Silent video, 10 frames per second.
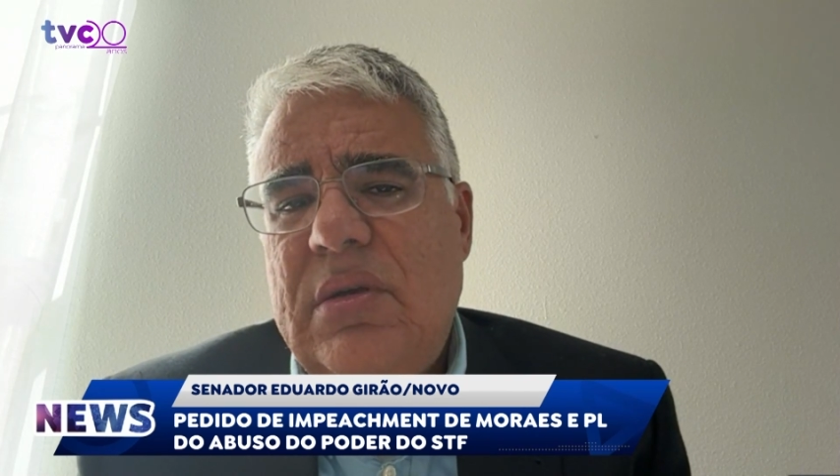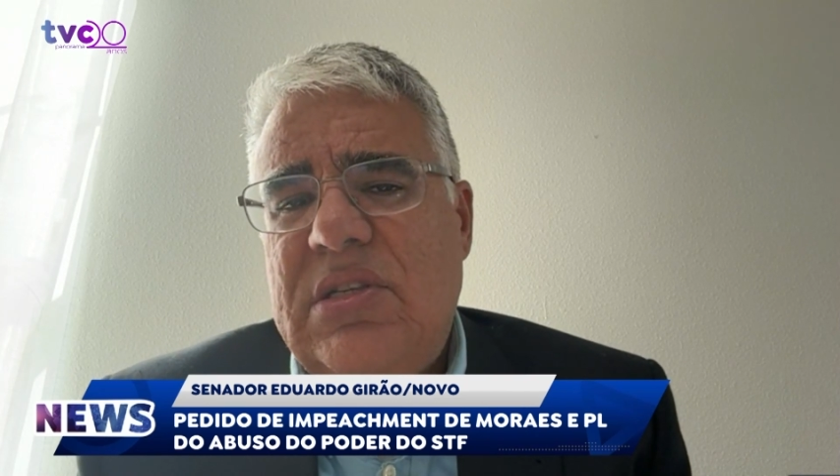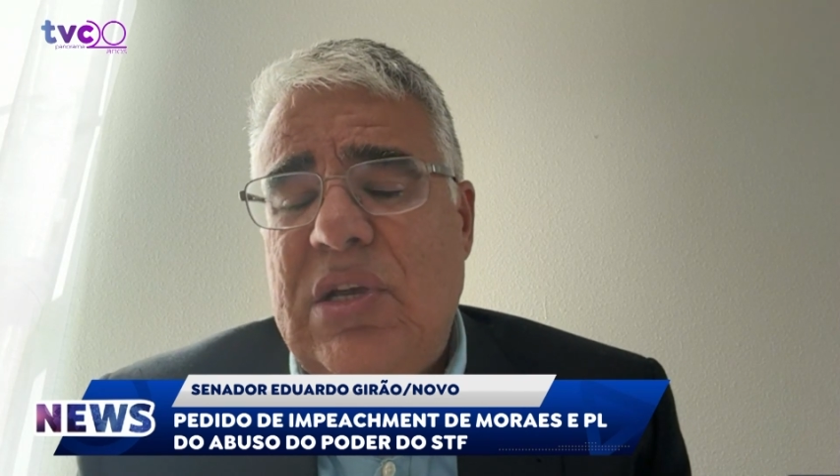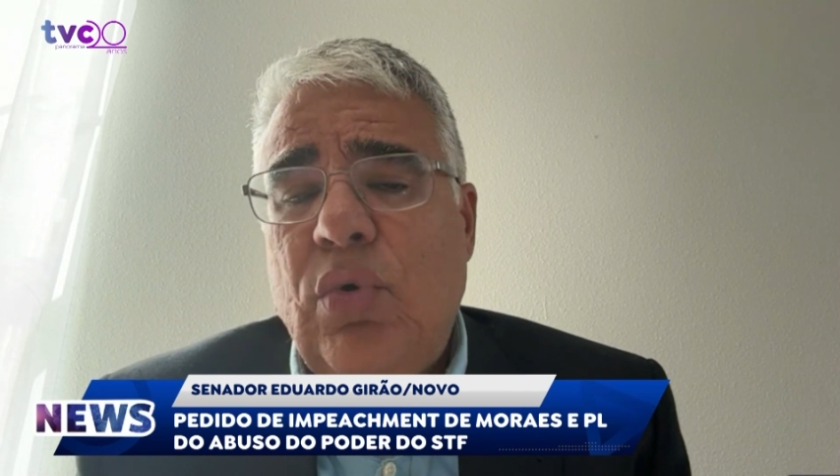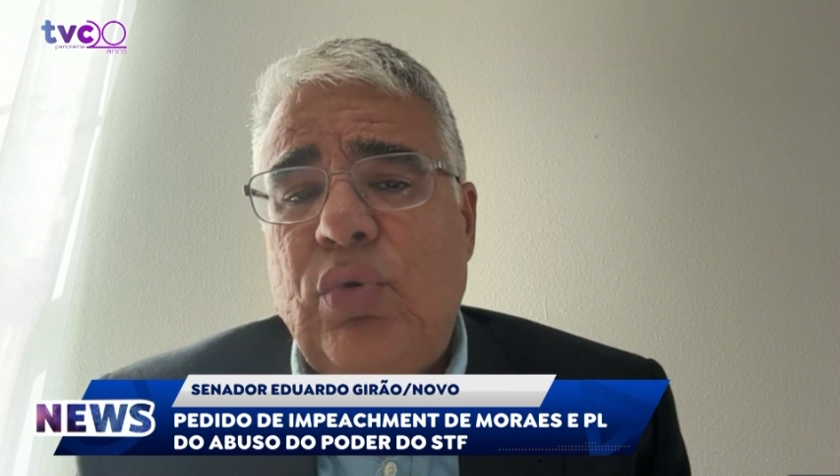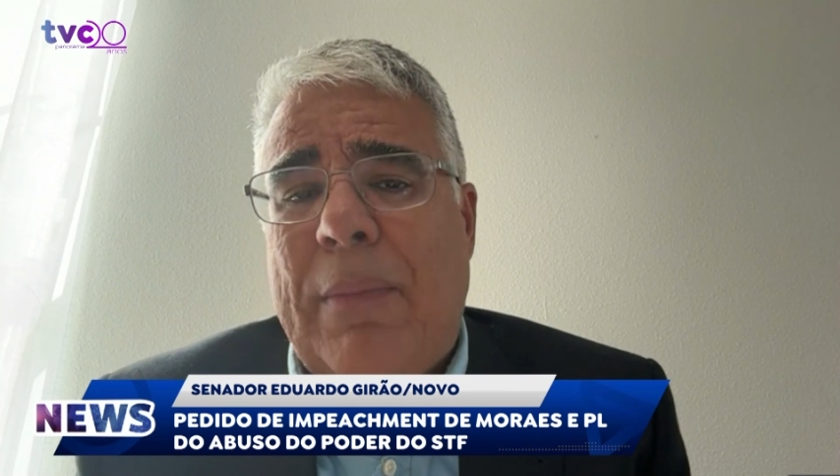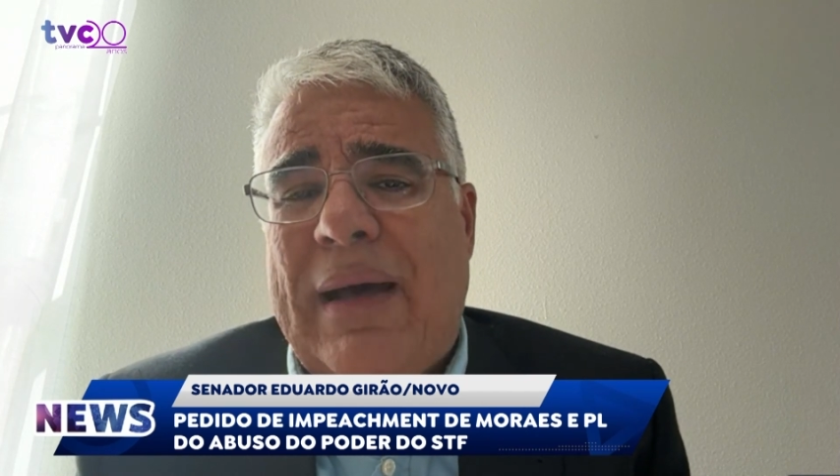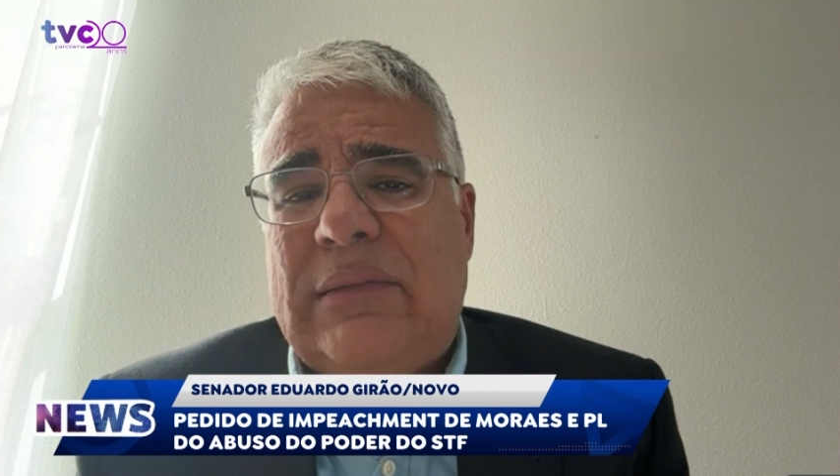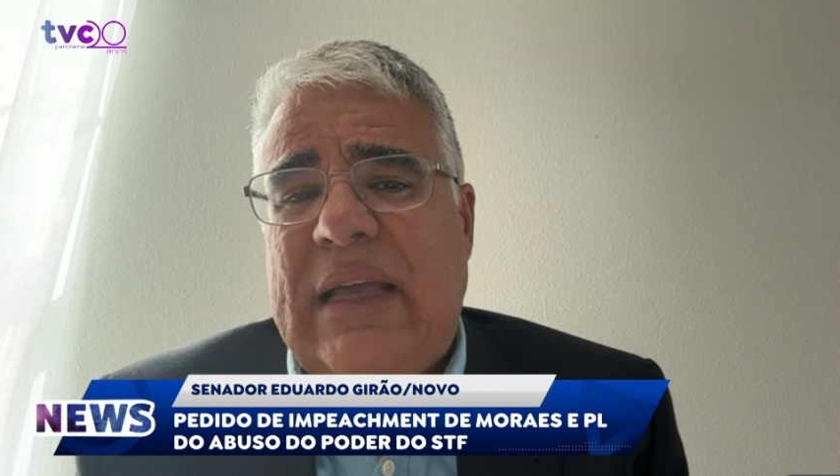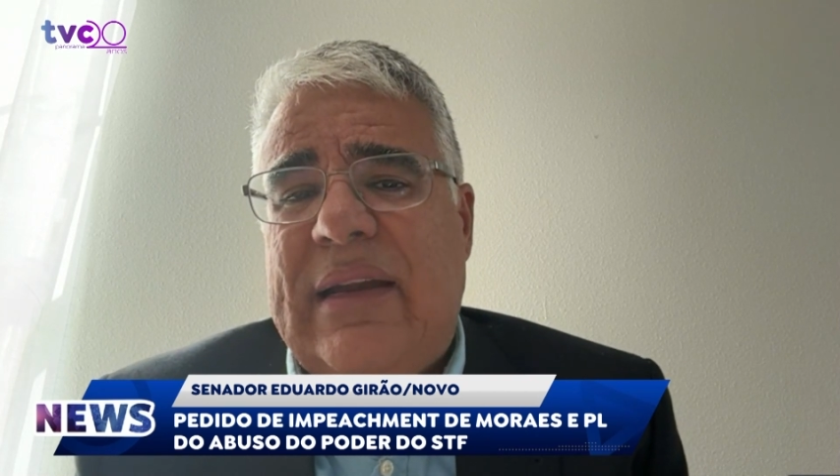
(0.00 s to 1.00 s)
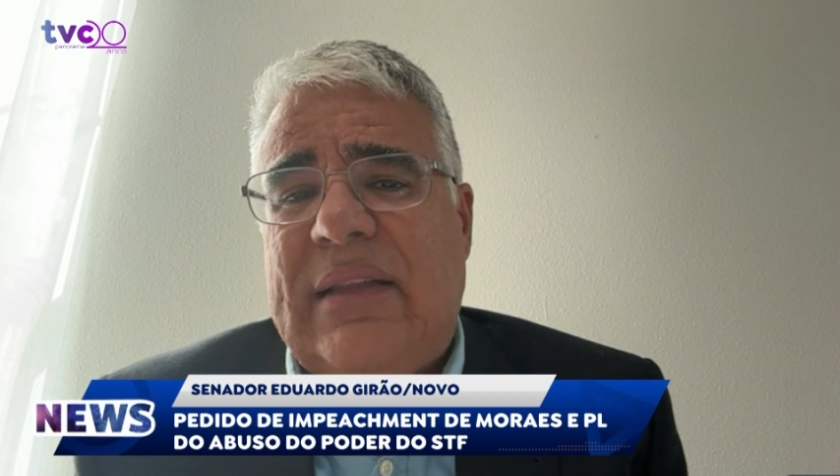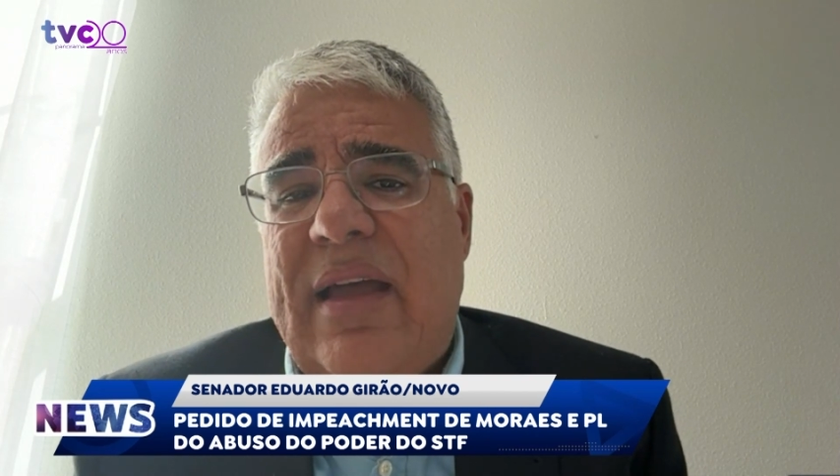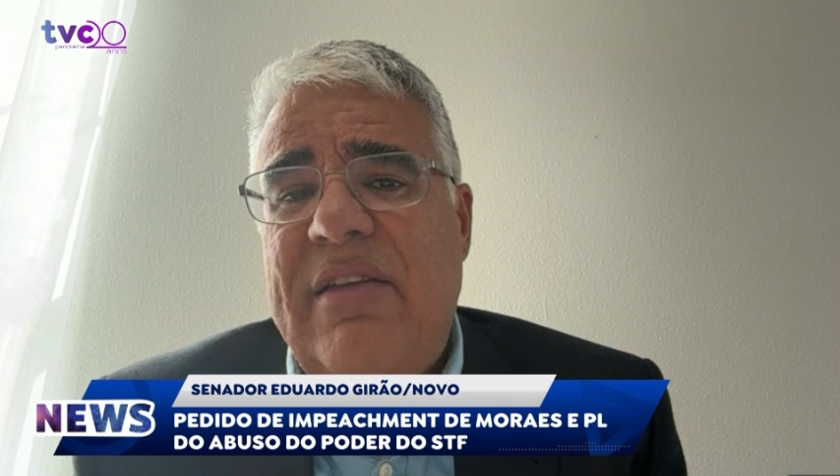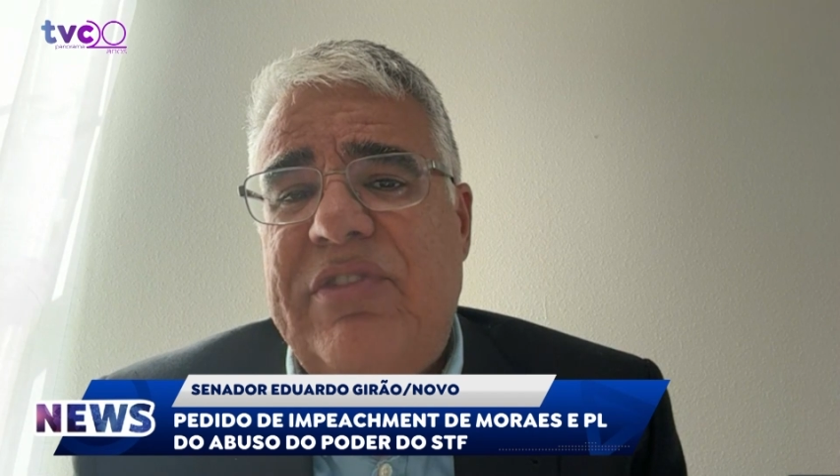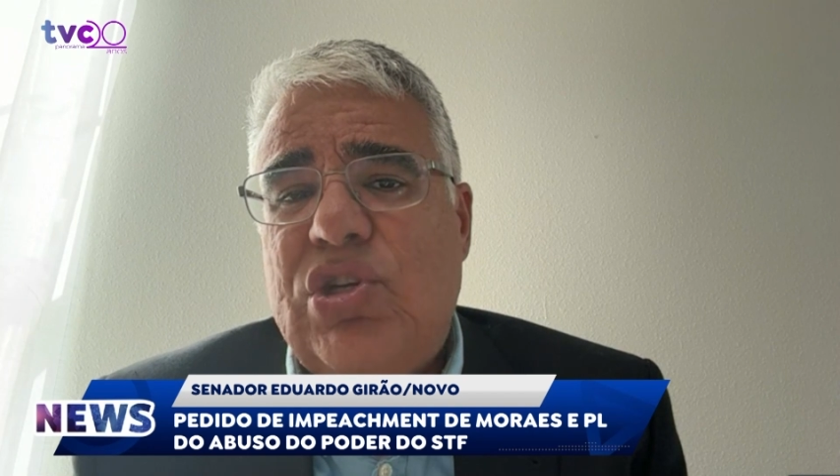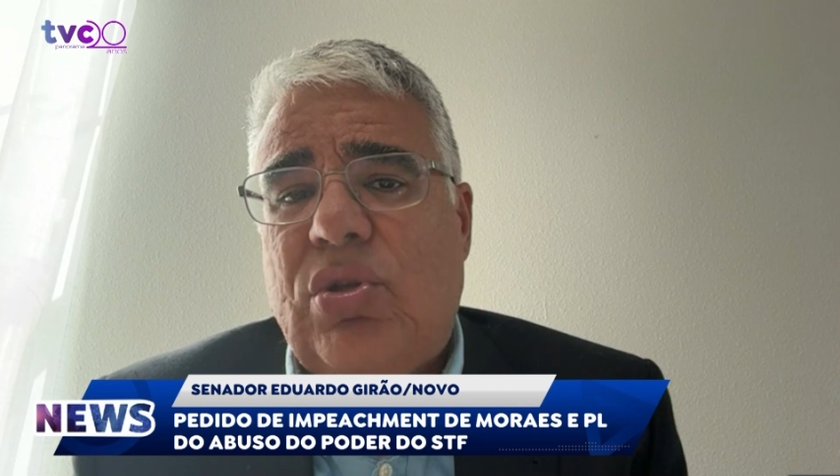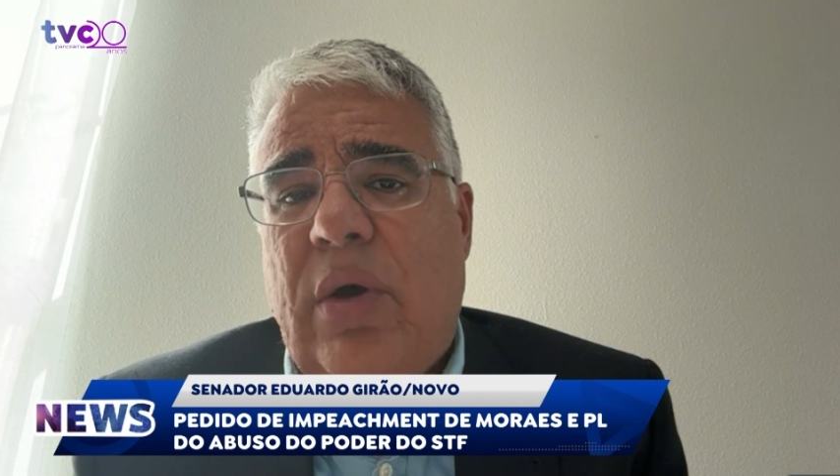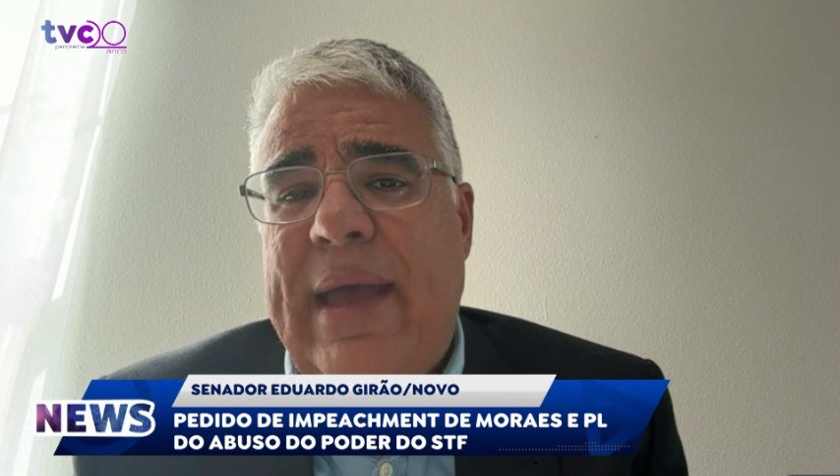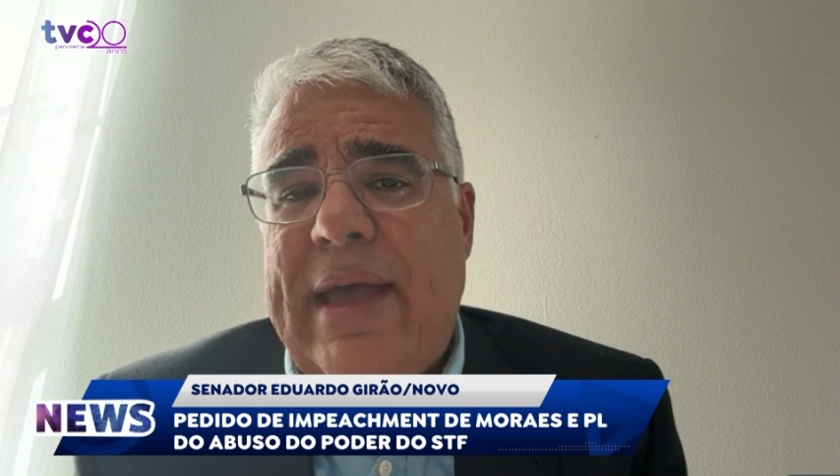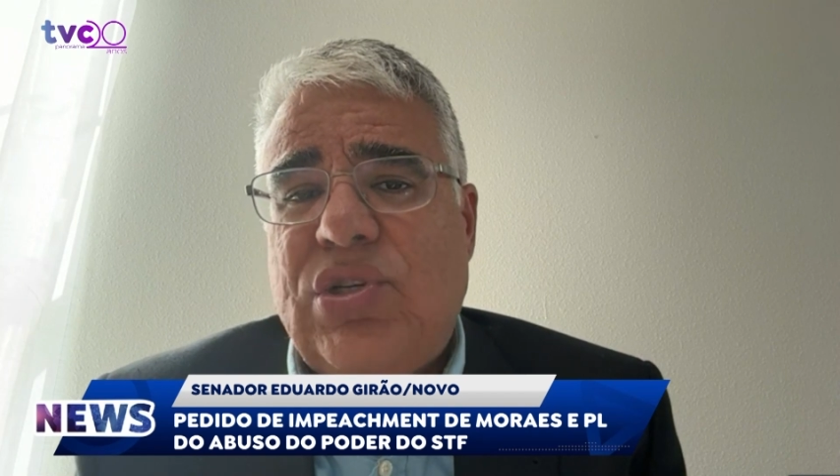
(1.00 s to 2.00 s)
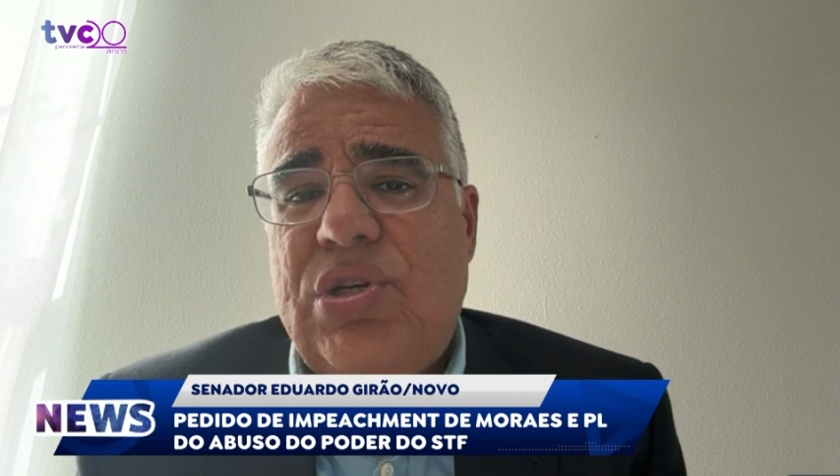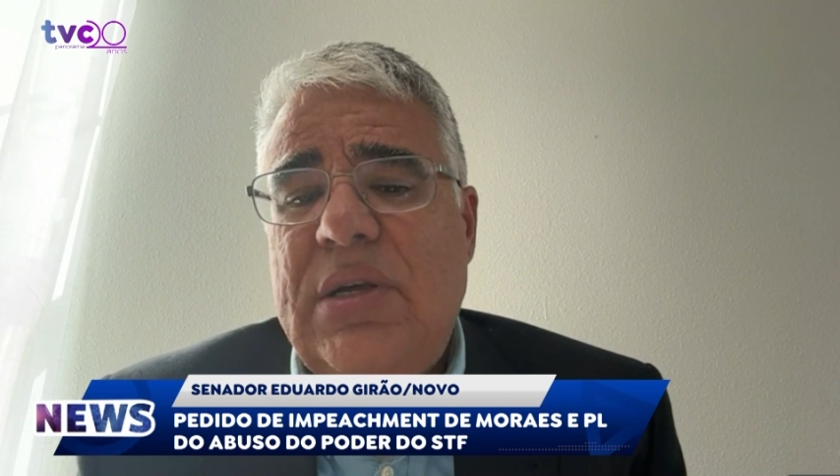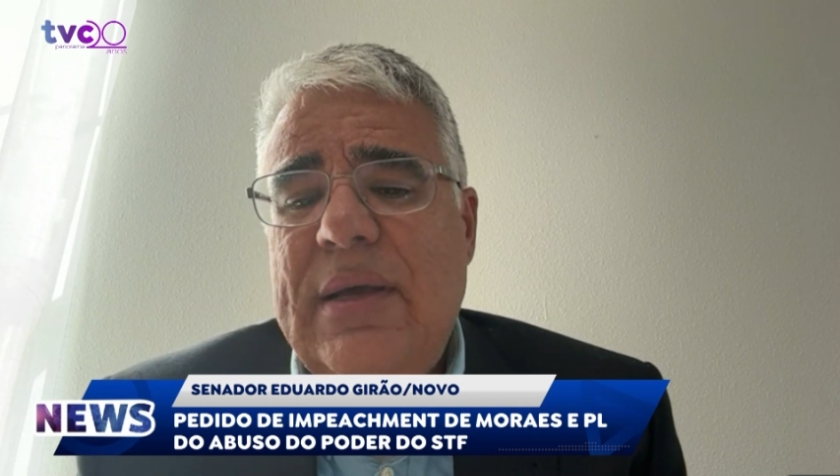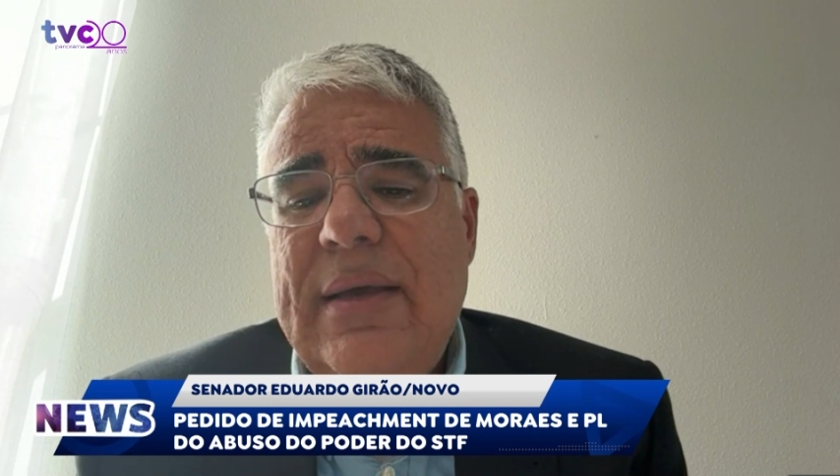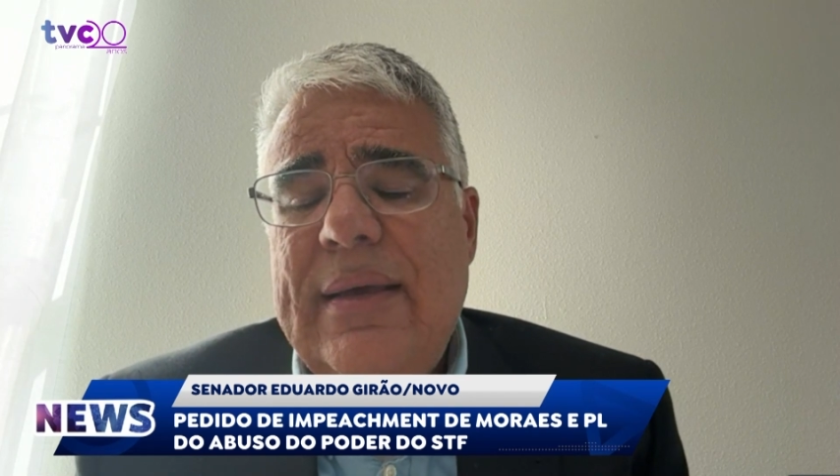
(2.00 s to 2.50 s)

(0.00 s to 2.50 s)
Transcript: segundo a matéria da revista Oeste,